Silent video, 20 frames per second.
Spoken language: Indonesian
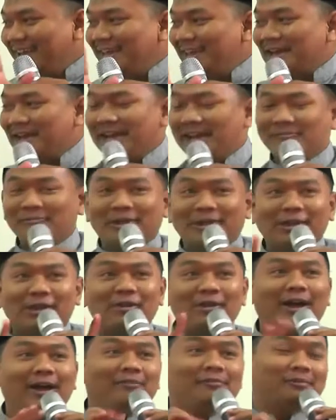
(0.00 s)
Jadi yang namanya
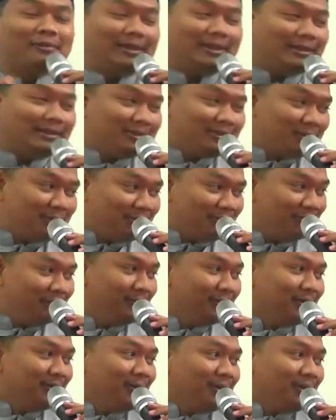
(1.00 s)
doa begitu.